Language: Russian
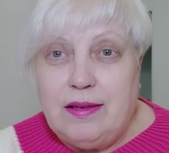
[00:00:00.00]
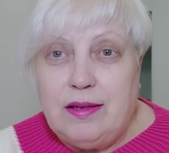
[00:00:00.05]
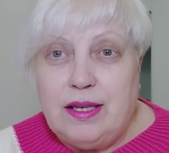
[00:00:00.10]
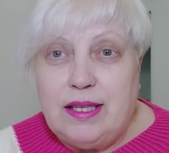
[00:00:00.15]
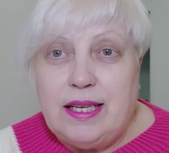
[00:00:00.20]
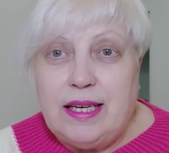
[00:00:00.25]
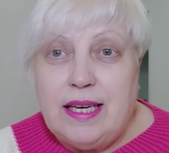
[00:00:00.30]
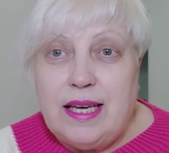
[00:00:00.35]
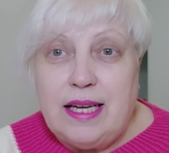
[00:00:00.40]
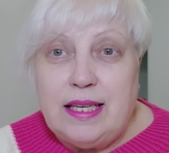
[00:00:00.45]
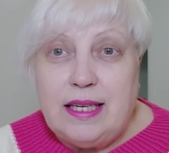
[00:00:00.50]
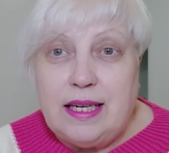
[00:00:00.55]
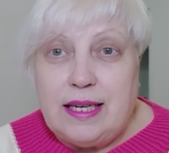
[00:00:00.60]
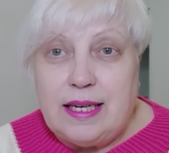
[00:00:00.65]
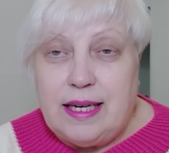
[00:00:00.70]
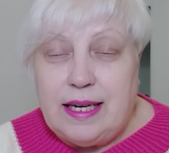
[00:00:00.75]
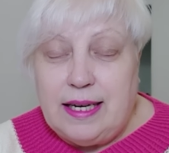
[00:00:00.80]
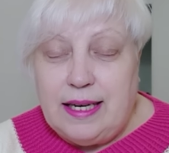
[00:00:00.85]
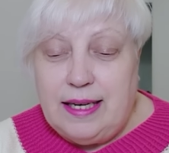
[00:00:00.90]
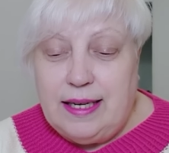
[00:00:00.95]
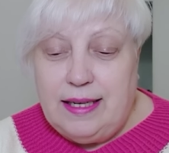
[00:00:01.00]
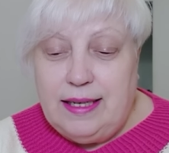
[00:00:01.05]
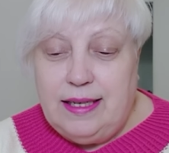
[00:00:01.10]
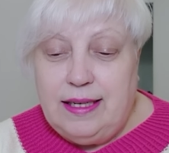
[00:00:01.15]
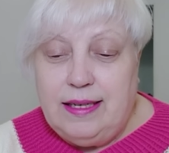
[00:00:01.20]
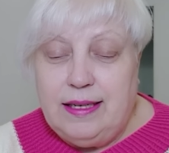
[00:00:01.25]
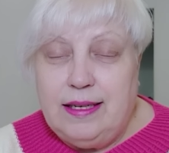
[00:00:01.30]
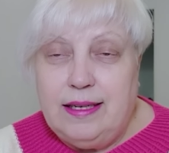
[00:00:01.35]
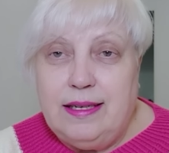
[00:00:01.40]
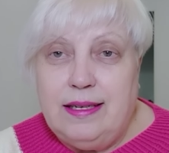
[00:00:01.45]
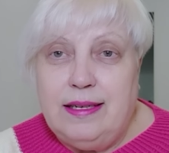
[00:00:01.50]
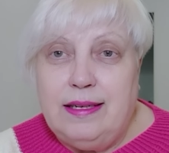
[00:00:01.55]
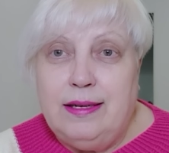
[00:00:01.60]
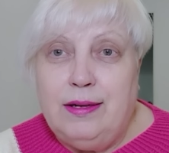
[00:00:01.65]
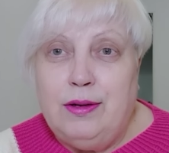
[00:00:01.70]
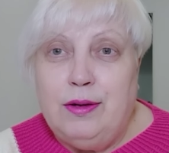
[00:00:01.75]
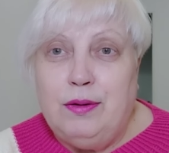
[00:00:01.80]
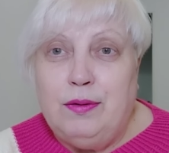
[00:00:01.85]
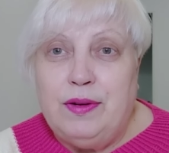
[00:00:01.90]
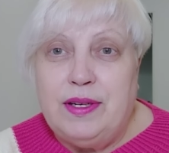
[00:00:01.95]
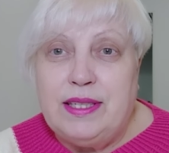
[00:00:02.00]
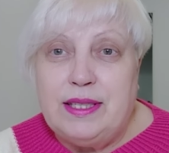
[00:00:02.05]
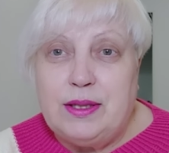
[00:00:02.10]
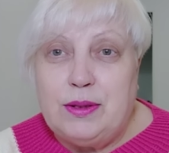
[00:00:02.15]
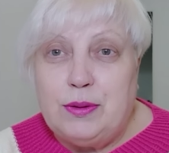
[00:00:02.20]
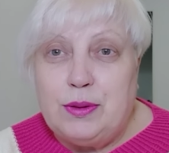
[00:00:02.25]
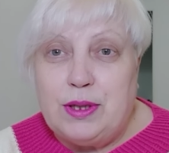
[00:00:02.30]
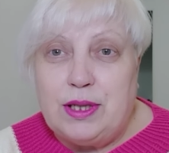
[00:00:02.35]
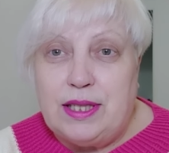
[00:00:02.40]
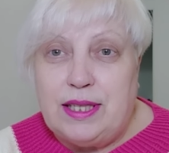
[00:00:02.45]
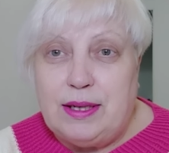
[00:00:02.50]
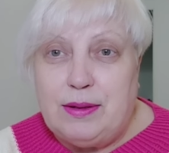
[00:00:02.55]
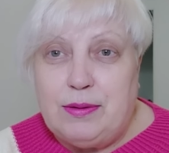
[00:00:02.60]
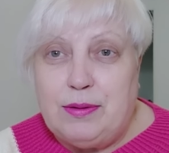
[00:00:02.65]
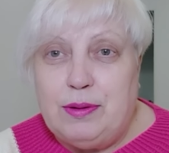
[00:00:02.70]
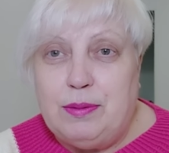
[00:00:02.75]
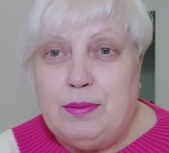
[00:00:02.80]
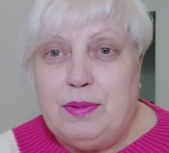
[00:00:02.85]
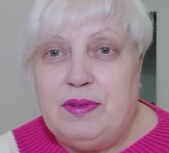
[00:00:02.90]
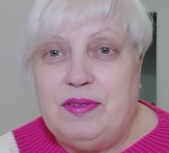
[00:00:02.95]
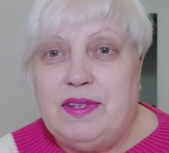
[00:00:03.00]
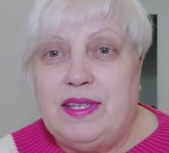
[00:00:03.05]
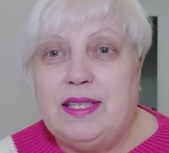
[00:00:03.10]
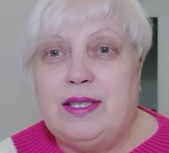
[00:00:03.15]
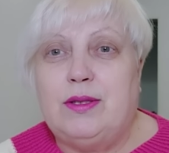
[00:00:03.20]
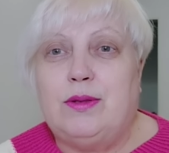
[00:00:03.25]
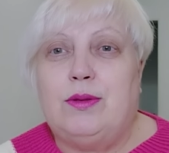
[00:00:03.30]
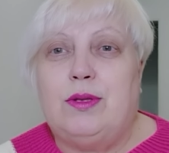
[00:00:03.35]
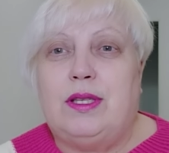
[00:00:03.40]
это я такая или у вас тоже такое бывает.